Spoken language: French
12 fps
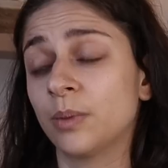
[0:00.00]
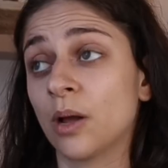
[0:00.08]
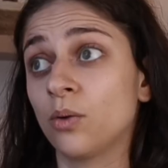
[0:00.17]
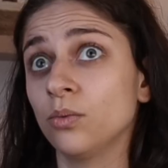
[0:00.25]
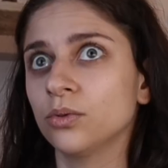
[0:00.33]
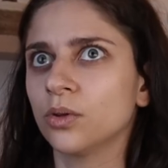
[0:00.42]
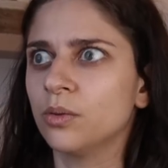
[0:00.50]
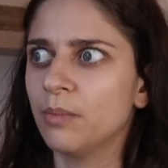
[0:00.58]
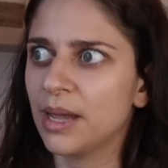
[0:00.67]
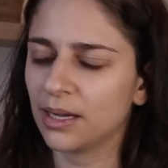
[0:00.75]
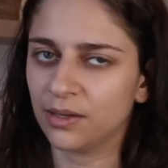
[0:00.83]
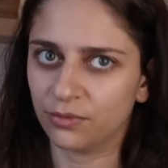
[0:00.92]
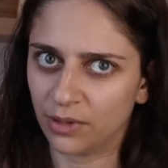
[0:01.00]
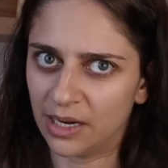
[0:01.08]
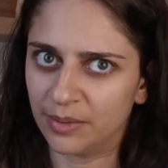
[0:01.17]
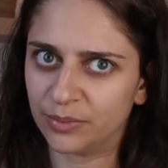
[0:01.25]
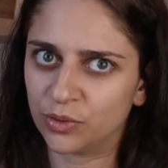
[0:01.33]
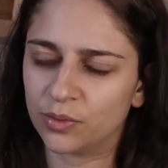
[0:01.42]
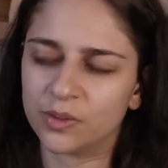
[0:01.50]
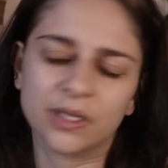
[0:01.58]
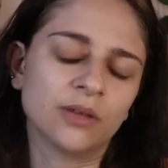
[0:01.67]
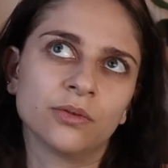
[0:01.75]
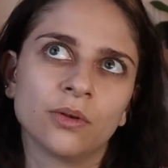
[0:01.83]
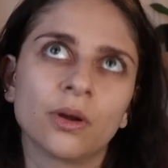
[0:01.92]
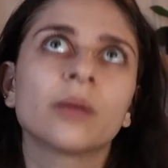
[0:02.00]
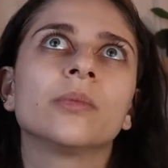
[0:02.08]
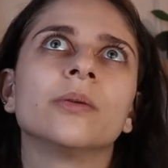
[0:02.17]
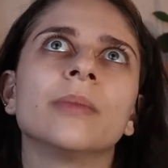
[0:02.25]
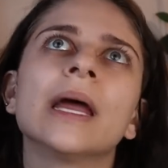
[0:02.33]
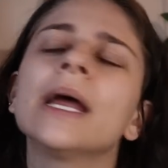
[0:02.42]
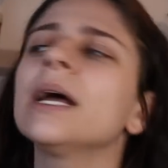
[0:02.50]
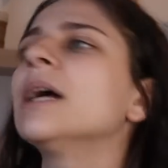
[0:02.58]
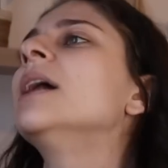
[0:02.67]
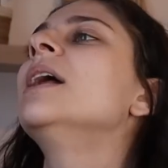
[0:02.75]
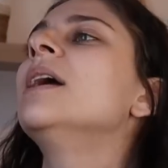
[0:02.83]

Par contre, une mère qui fera la même chose est une horrible mère,